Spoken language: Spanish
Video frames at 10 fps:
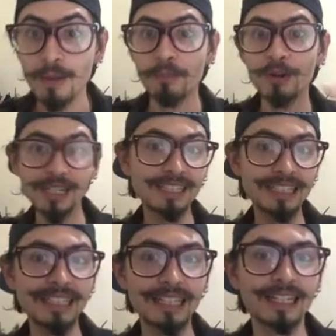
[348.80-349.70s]
Pero el
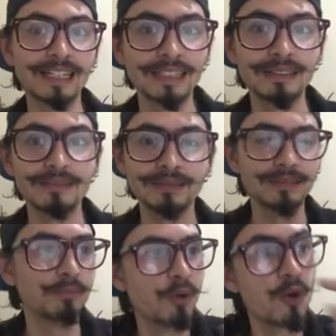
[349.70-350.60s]
sticker
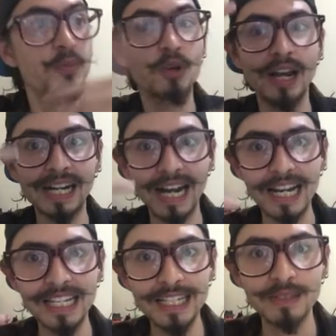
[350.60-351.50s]
volvió al
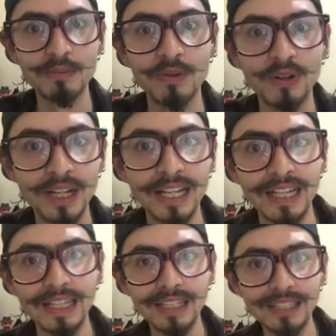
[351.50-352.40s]
realismo.
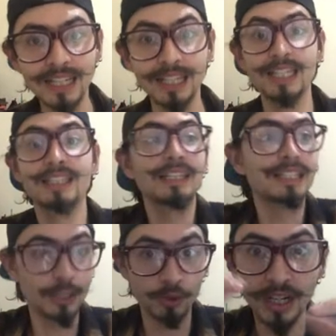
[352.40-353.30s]
Y ya, y
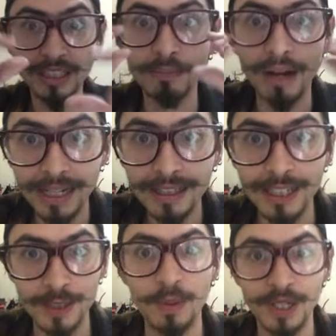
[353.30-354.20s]
ya, son las imágenes de
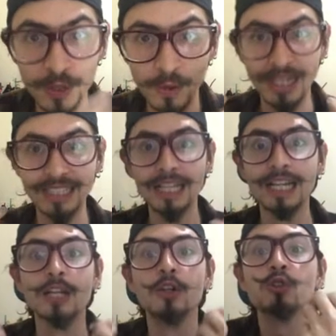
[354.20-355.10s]
las personas.
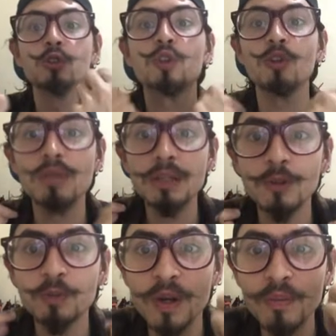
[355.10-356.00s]
Nosotros
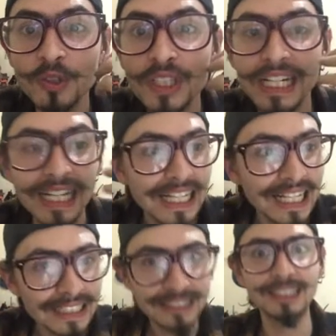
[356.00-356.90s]
mismos podemos ser
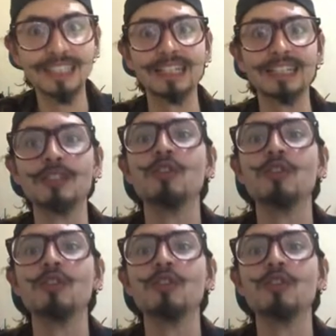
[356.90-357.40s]
stickers.